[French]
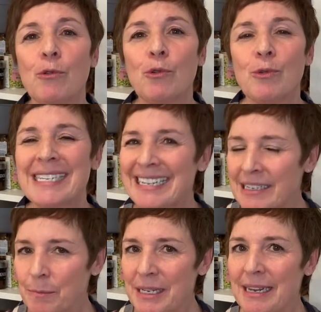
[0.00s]
nous
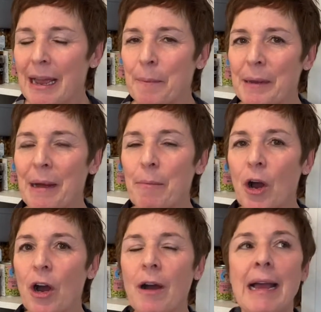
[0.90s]
intimider après ma
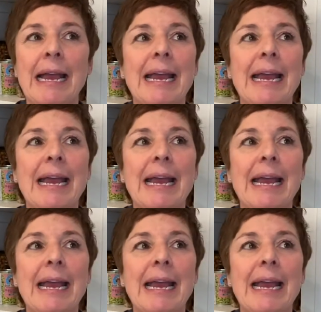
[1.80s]
barre,